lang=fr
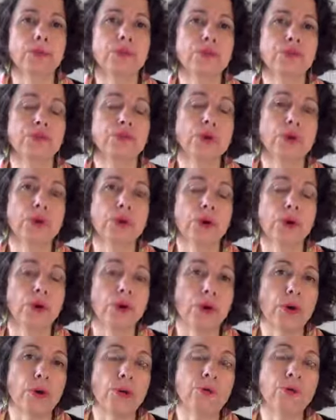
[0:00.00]
pour,
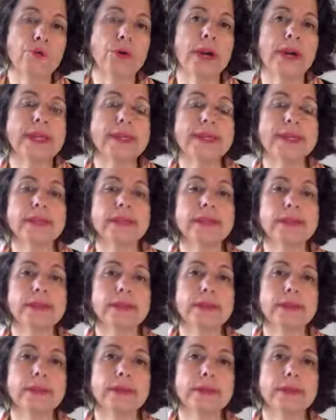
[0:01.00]
pour atteindre
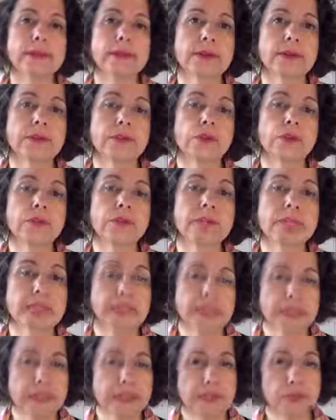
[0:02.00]

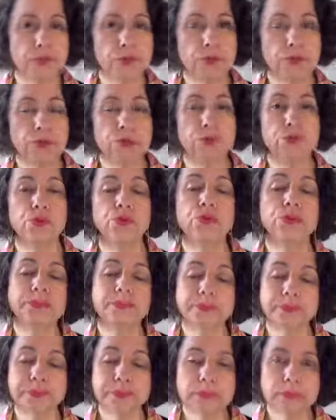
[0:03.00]
l'objectif voulu.
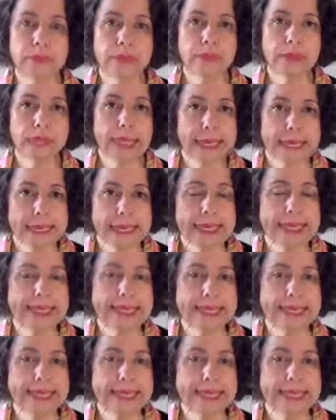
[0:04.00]
Et